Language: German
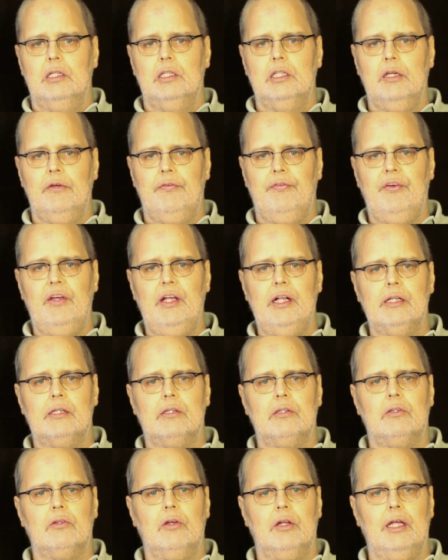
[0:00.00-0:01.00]
Hier
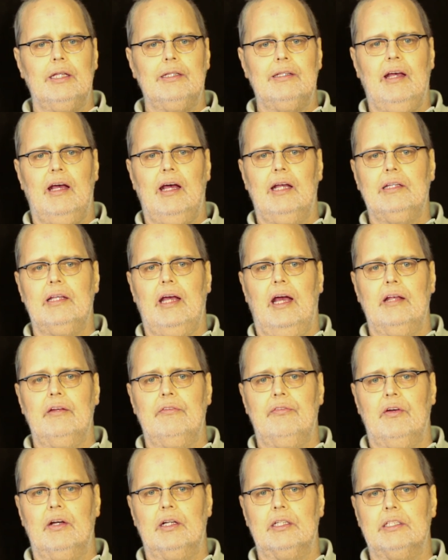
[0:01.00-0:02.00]
fehlt Donnertat
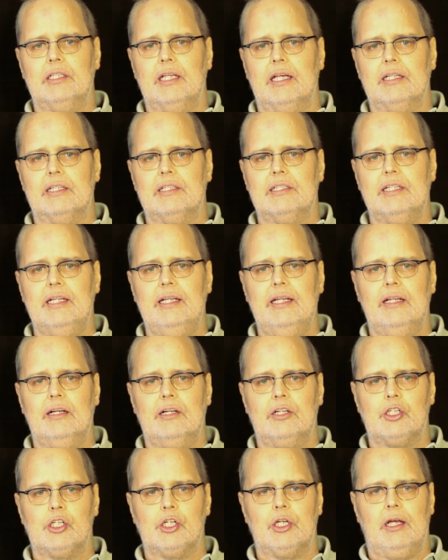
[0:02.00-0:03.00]
einfach die
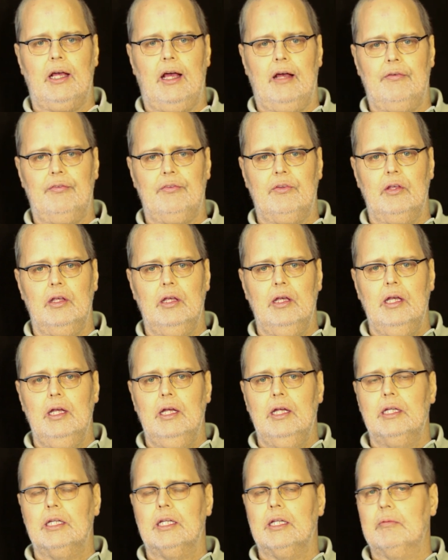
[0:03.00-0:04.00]
erzählerische Kraft,
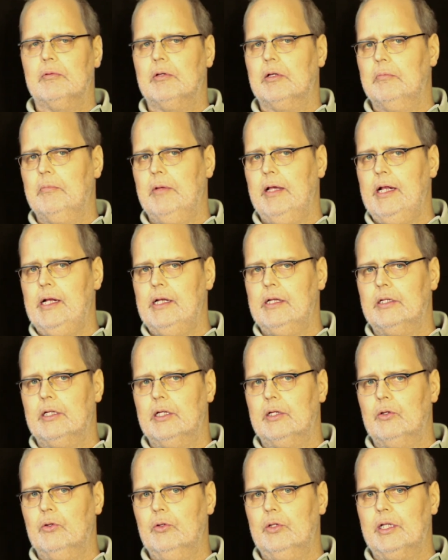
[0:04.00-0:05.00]
dem Gemälde
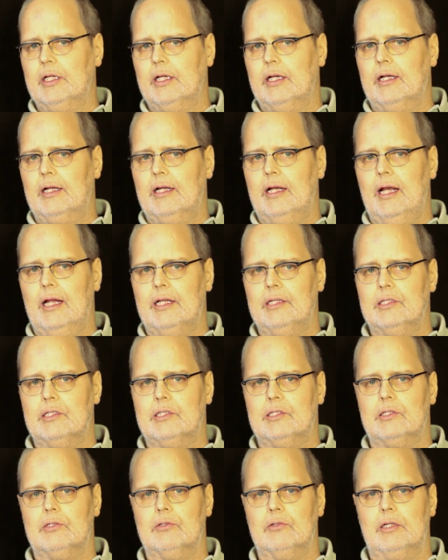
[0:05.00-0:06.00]
den nötigen
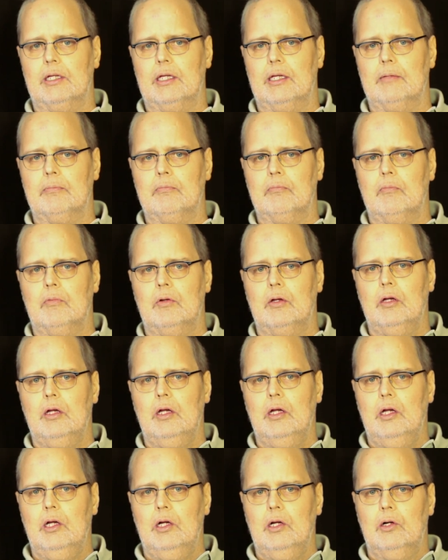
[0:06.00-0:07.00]
Glanz zu geben.
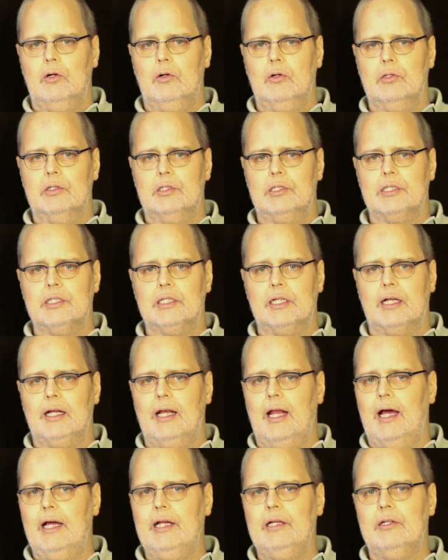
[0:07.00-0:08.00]
Und sie
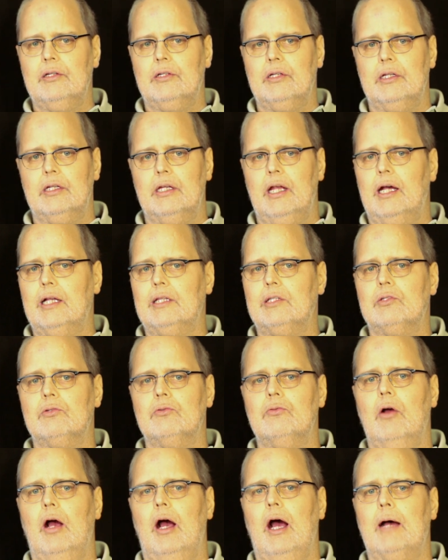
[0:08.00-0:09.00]
gleitet in
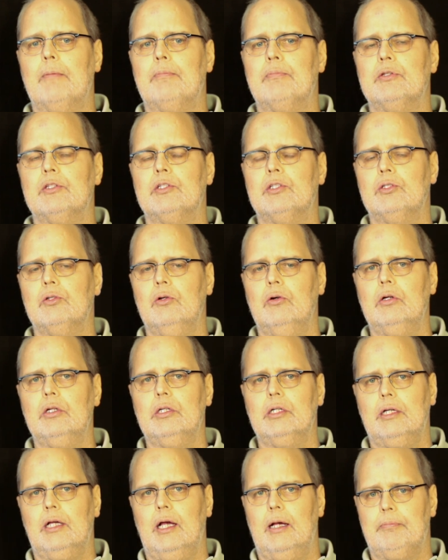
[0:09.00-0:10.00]
nahezu
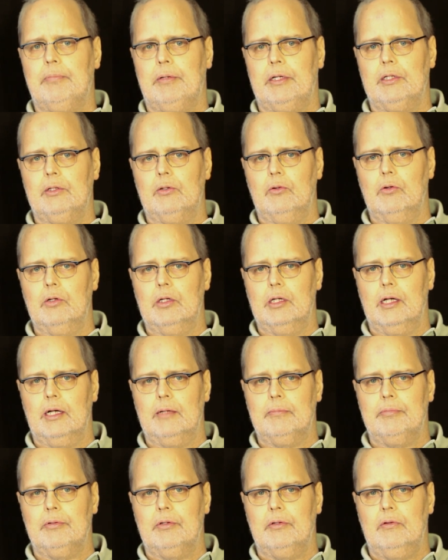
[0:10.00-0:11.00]
absurde Kapriolen
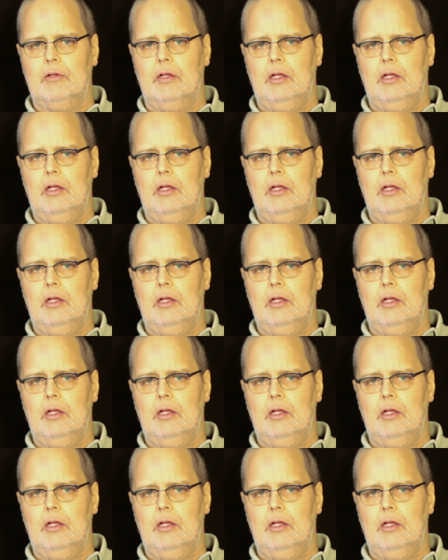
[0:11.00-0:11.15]
ab.